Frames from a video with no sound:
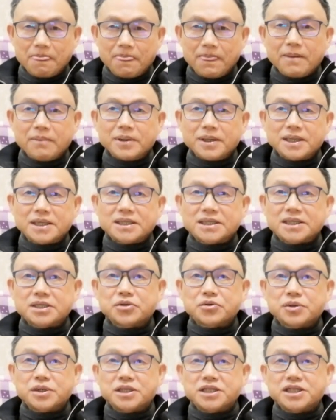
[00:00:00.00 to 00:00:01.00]
那么，之
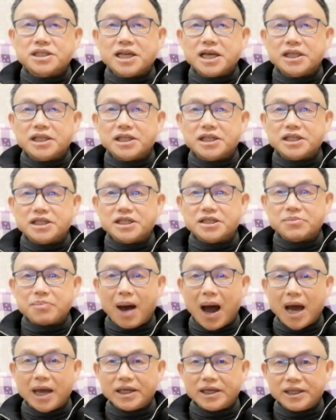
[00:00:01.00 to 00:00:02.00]
所以今天提起
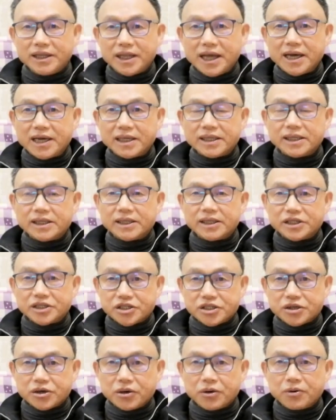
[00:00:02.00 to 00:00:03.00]
马寅来的
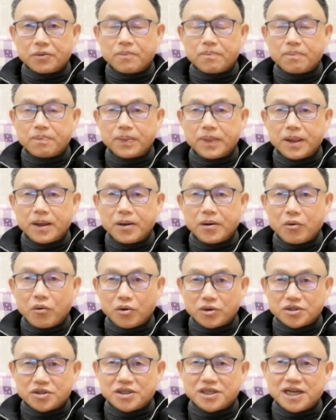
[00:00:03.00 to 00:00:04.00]
时候，
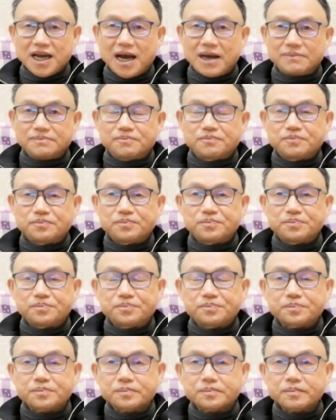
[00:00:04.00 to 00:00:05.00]
我就想
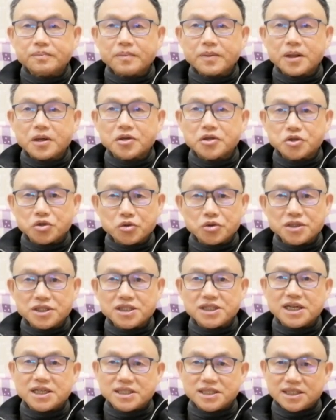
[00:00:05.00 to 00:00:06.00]
说这
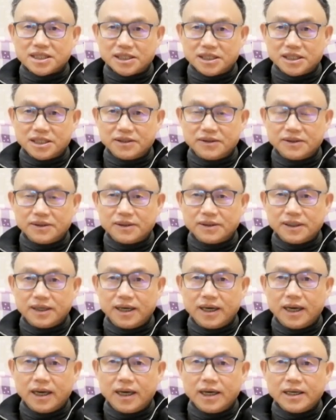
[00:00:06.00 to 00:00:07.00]
件事情。
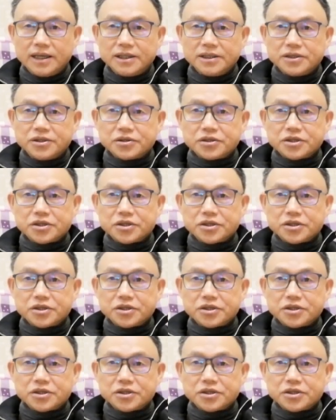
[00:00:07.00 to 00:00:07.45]
就